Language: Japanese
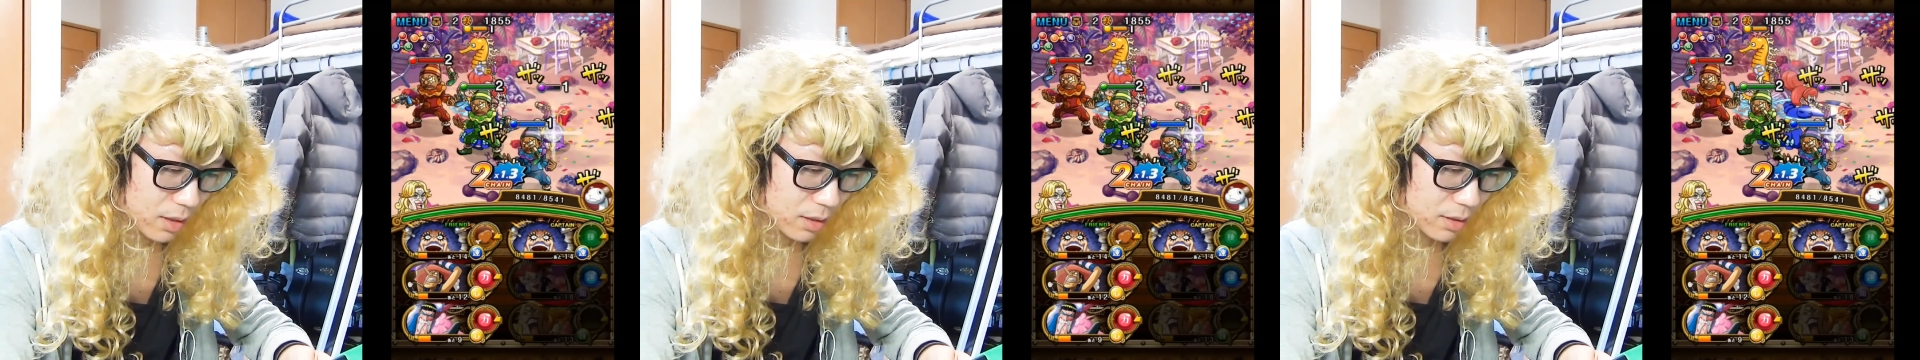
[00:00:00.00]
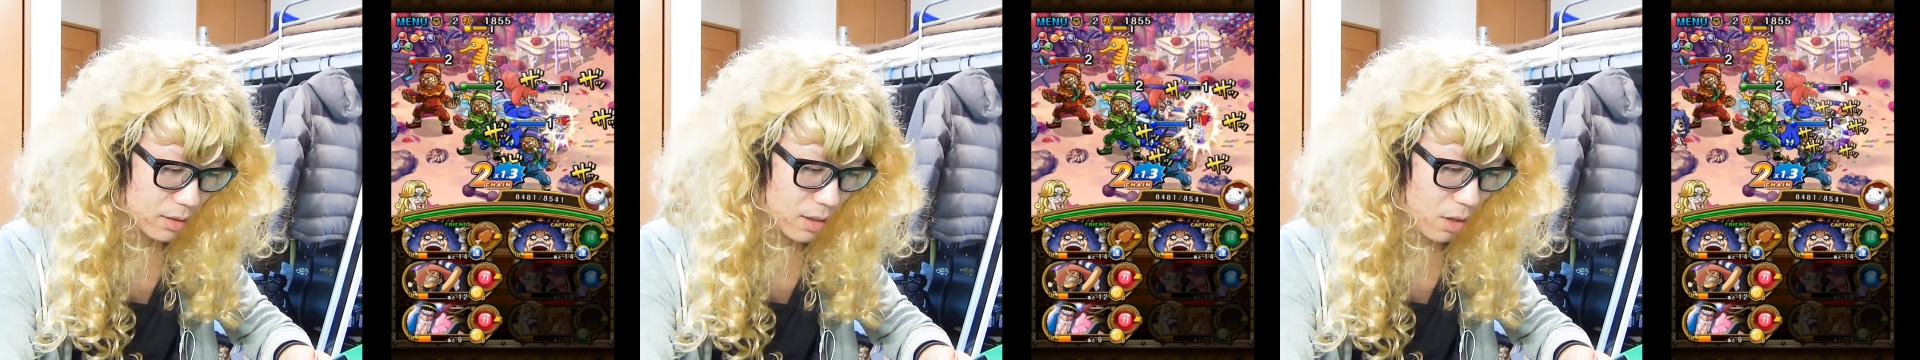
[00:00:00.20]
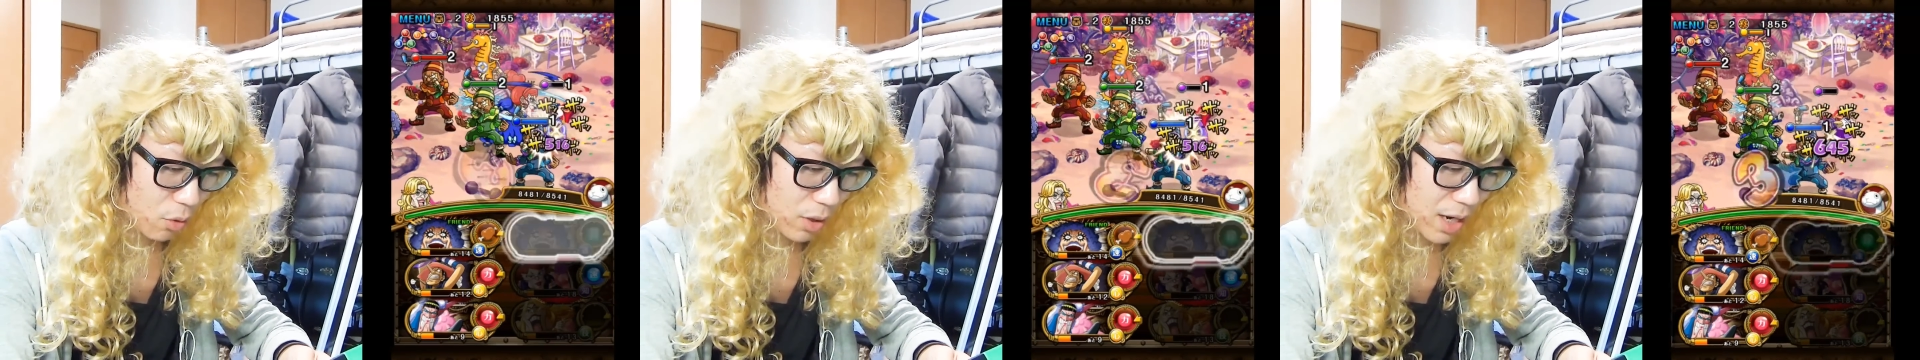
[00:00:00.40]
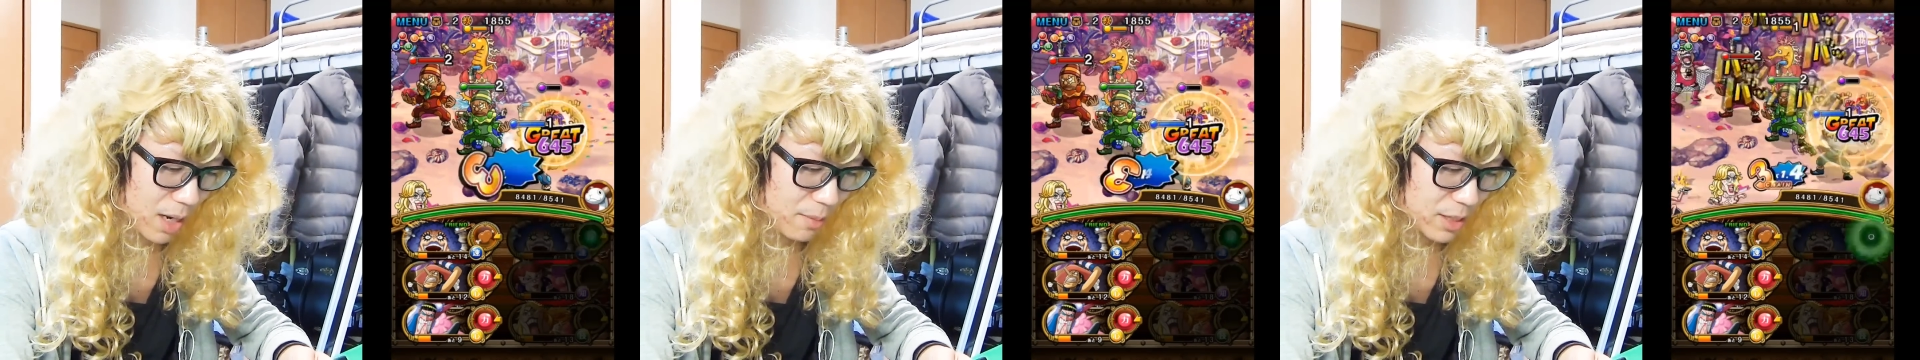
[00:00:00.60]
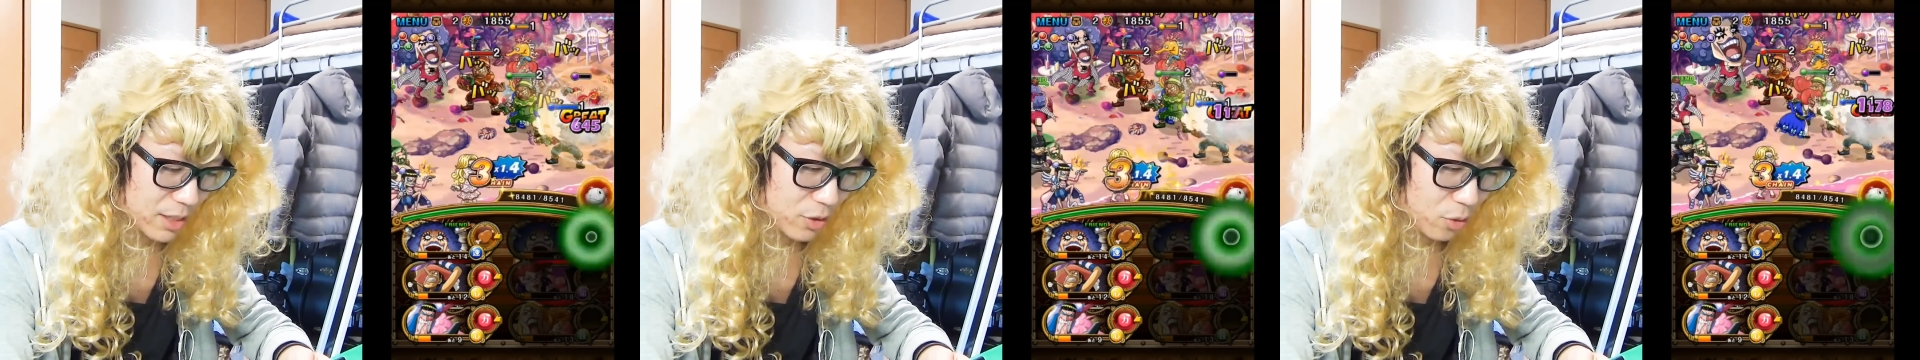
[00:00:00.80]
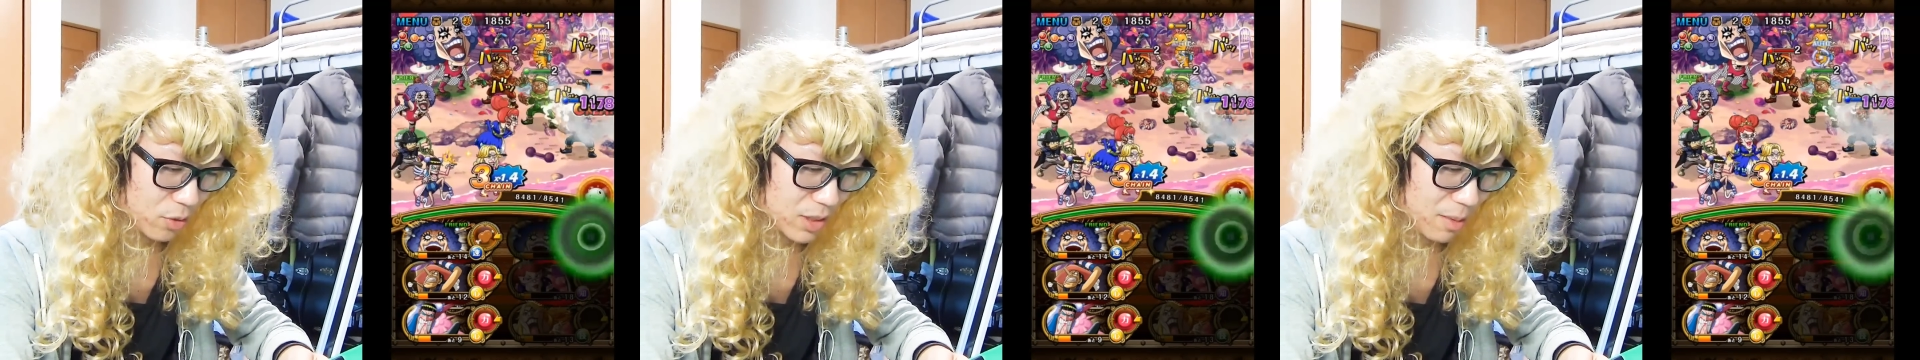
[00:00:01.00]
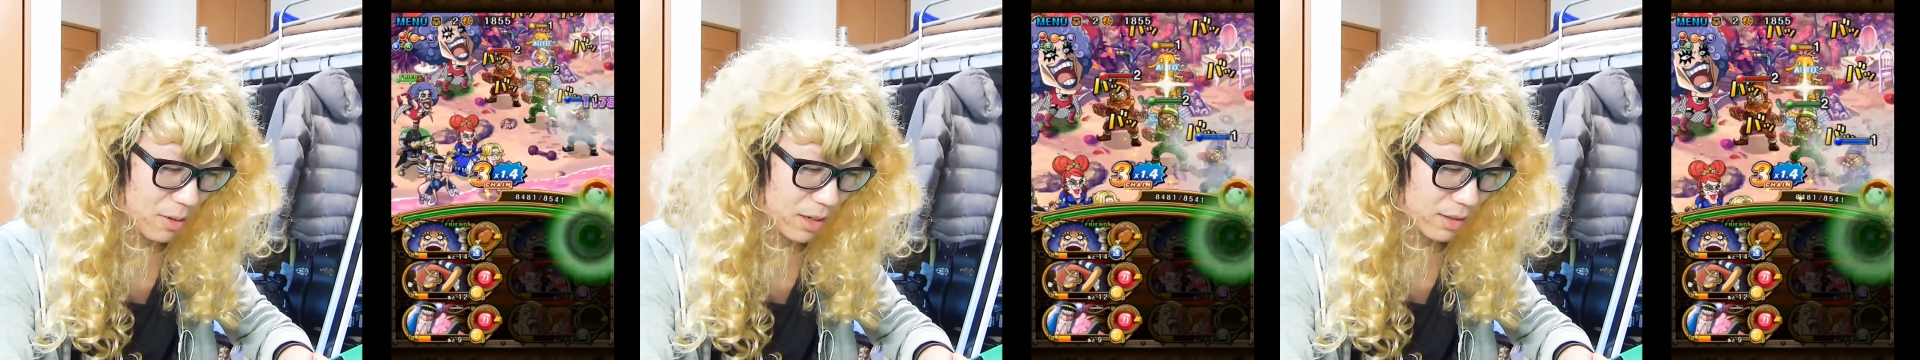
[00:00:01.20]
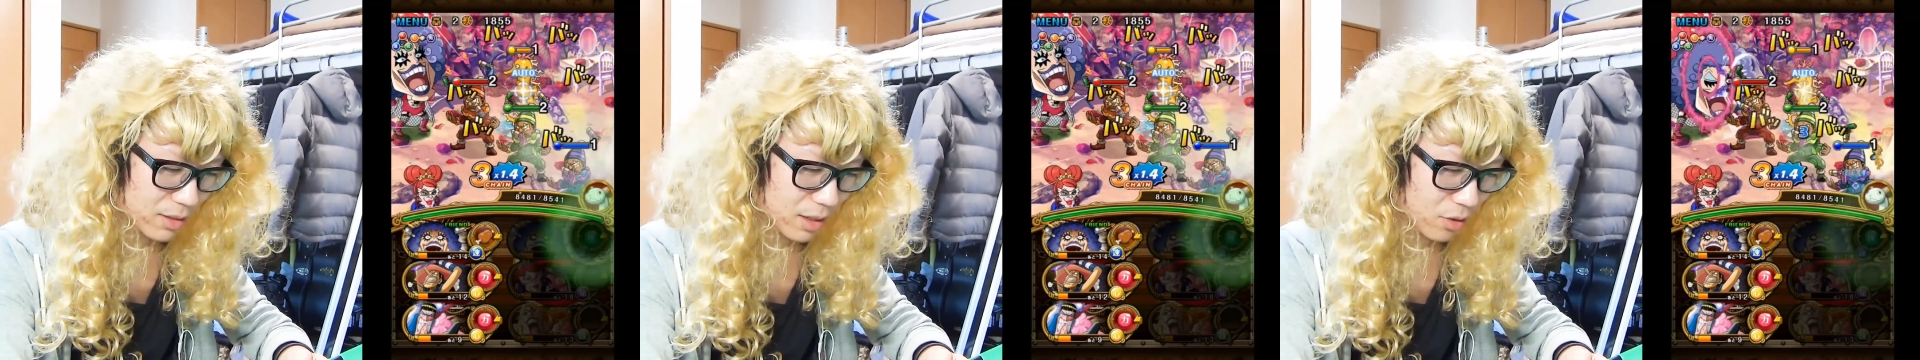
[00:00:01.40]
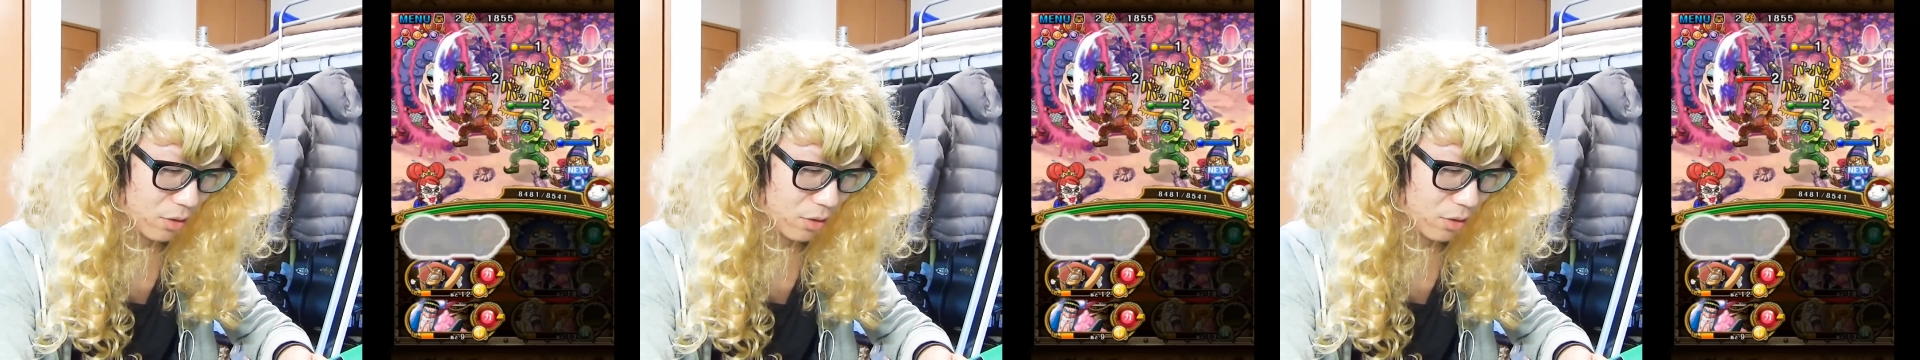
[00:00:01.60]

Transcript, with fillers: すげえこれ紙超邪魔なんだ